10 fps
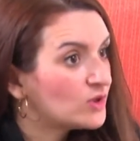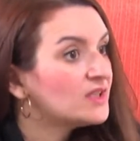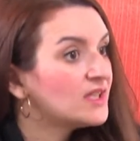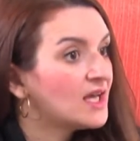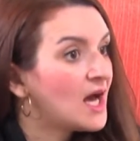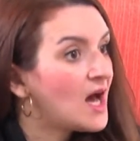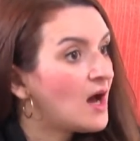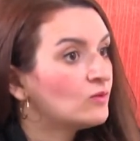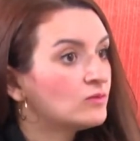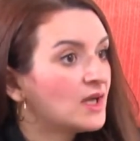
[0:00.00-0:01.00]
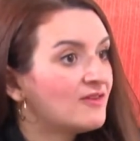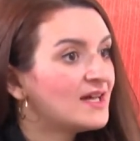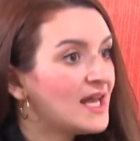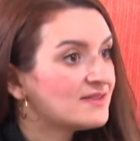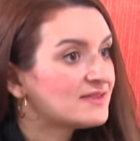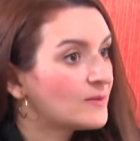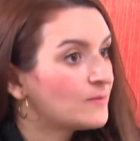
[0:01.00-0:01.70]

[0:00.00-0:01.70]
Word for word: quindi ha una valenza in